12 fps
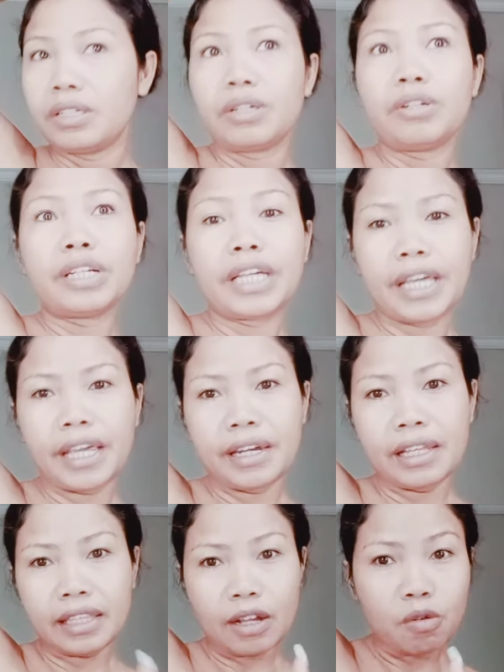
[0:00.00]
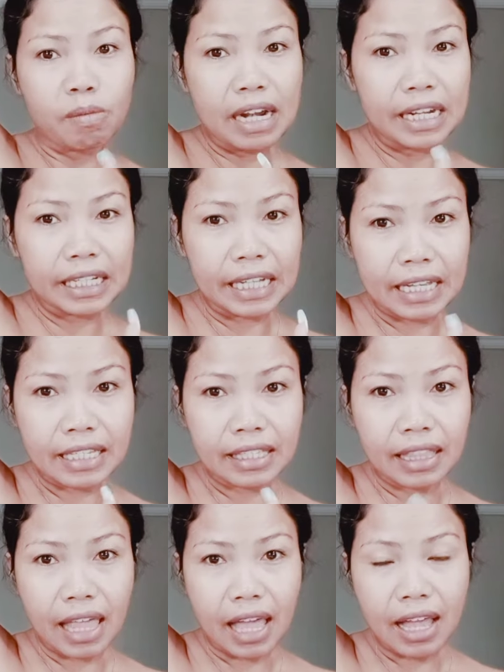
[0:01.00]
Oke, nanti aku balik ya
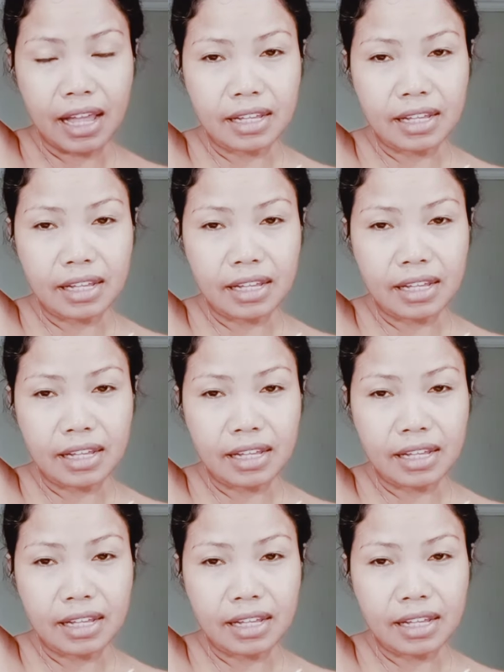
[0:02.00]
setelah